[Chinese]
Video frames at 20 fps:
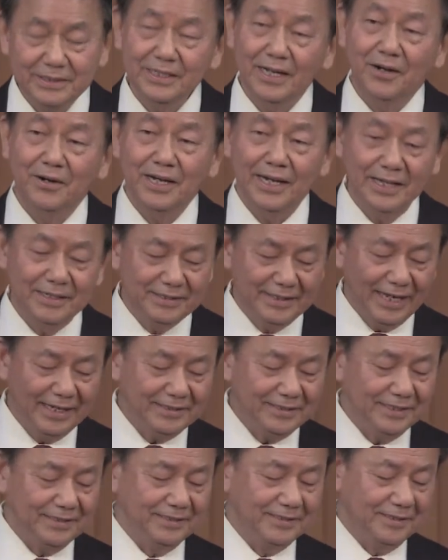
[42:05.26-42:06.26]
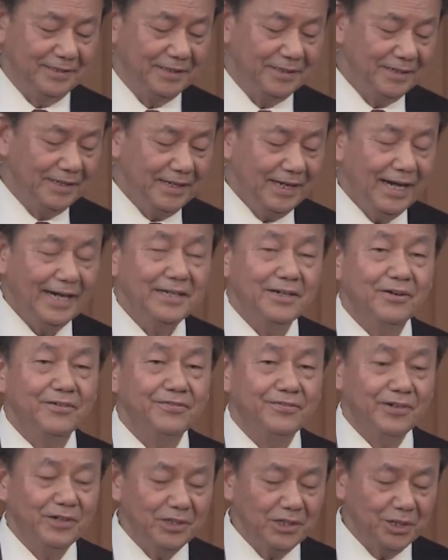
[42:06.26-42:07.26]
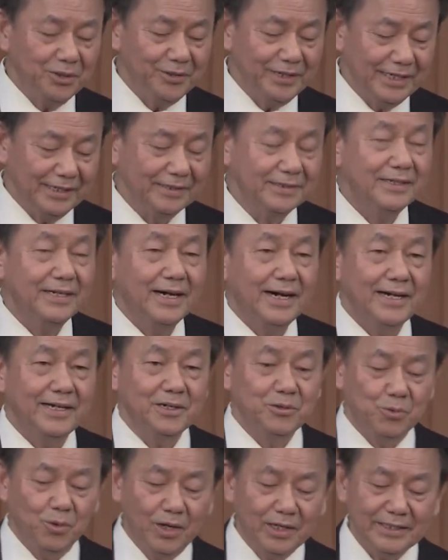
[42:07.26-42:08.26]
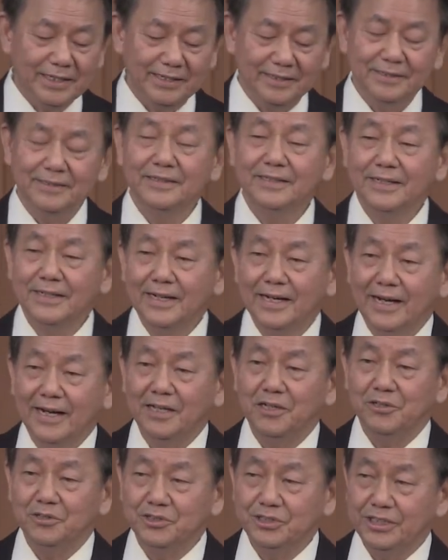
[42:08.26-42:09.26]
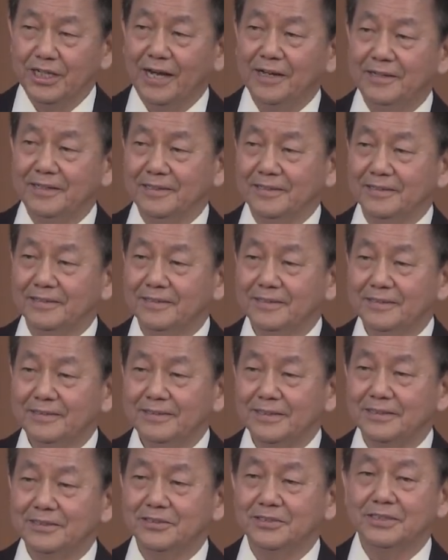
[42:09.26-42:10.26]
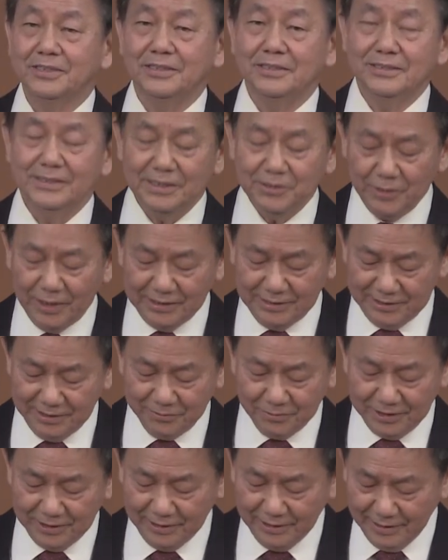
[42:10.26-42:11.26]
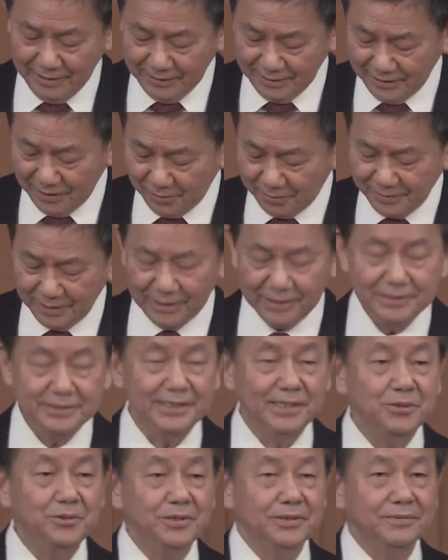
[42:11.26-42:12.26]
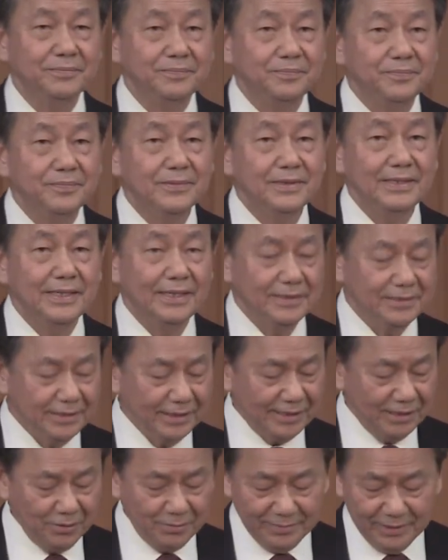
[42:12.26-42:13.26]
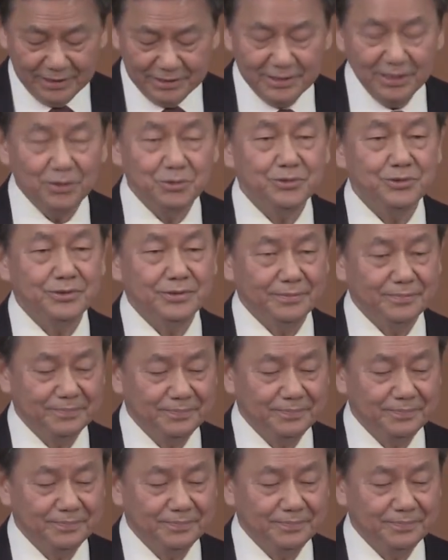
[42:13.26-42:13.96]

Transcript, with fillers: 要 enlightened，还有 following，还有 walking，还有 shining。这就是这段经文给我们一个结论，也是给我们的教训。